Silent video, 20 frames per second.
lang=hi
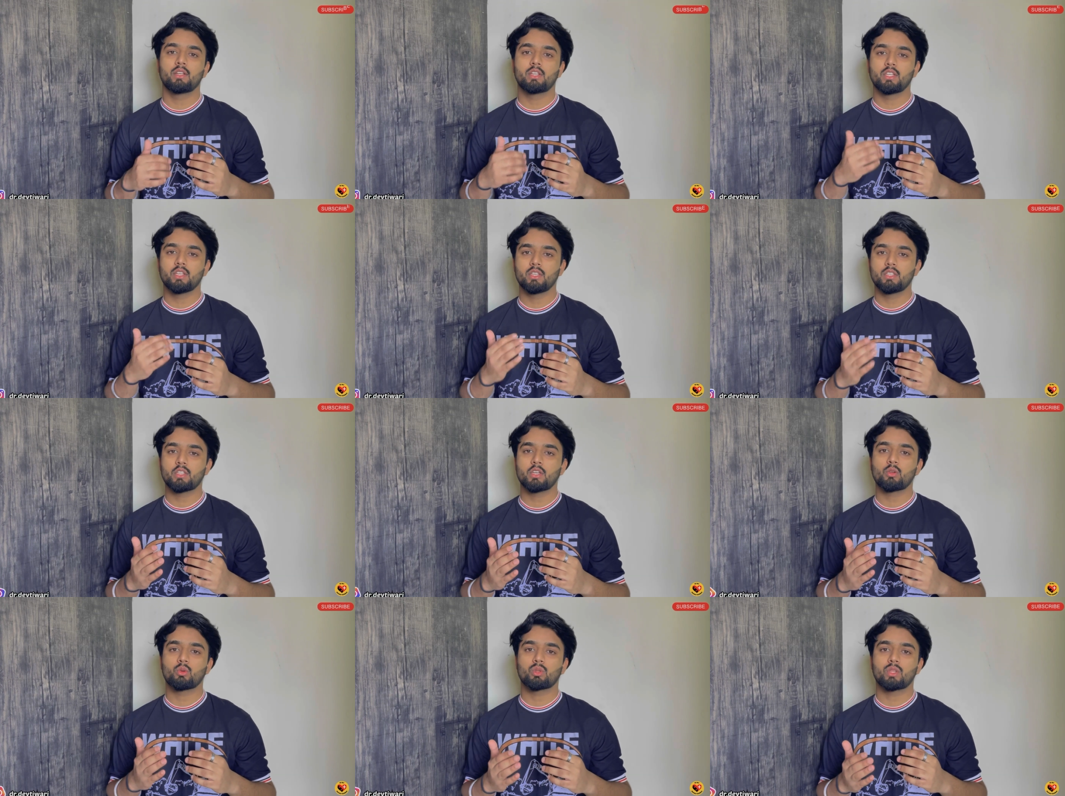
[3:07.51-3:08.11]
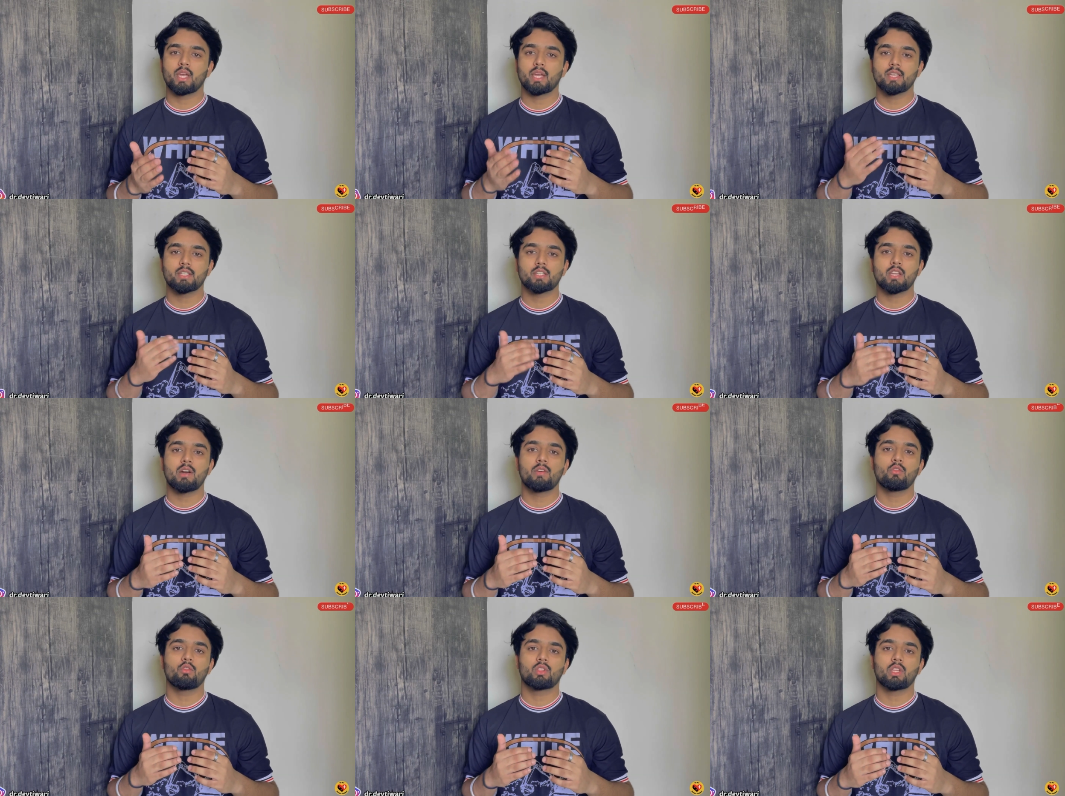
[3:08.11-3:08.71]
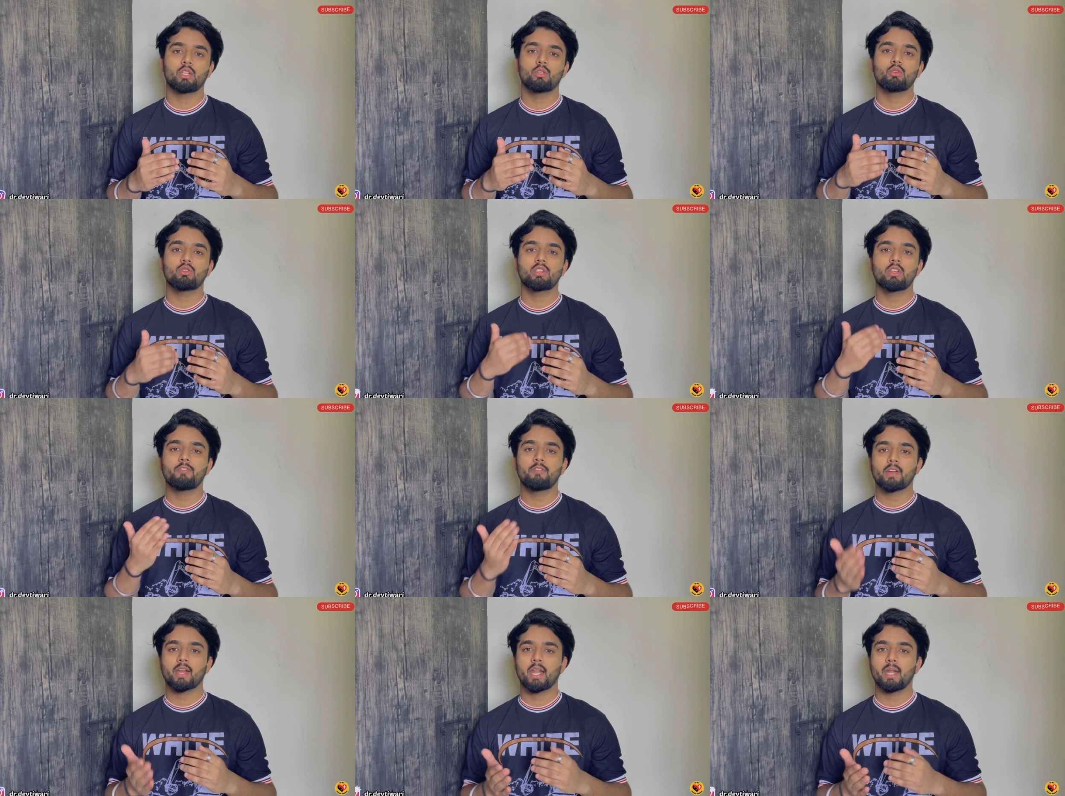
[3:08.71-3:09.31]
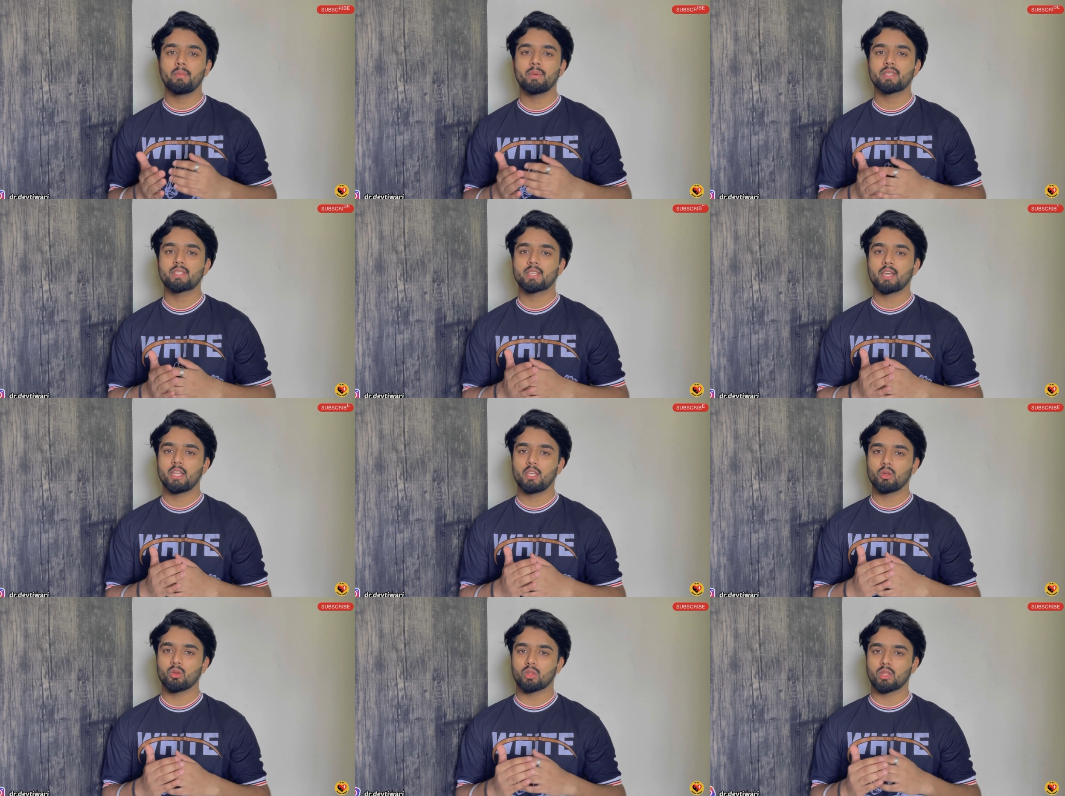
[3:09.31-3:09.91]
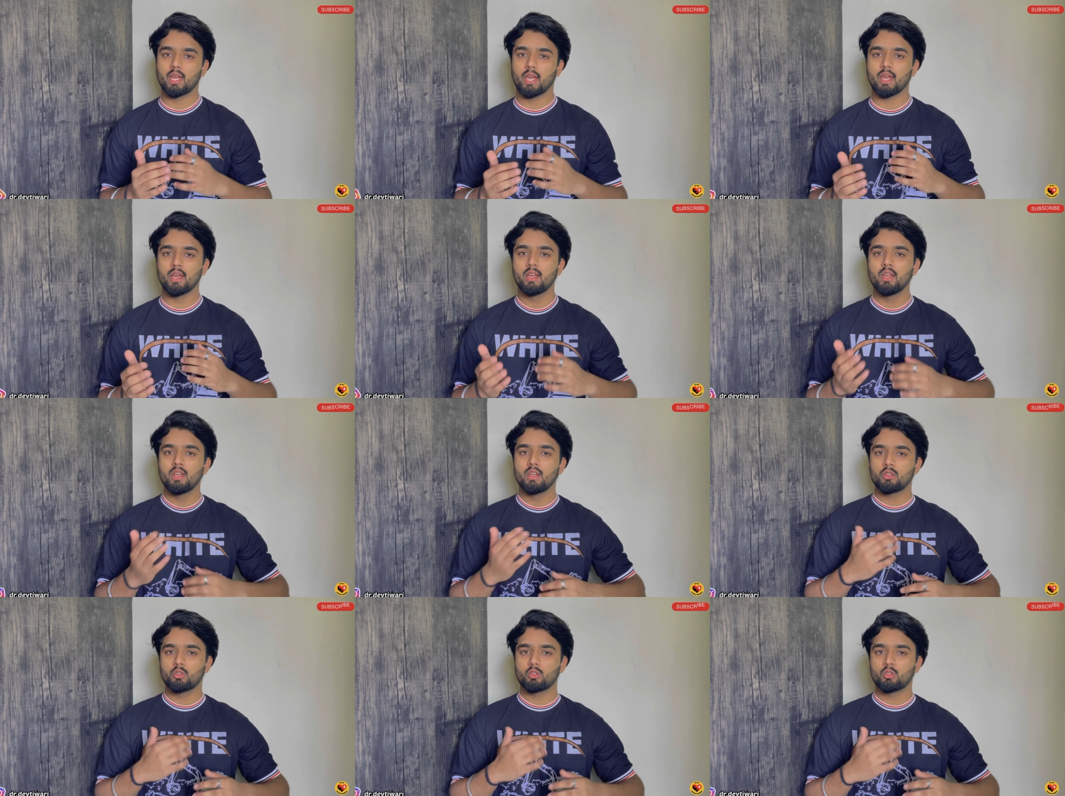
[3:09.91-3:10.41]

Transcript: टीचर होता है एक स्टाफ होता है जो सिर्फ एकेडमिक्स के लिए होता है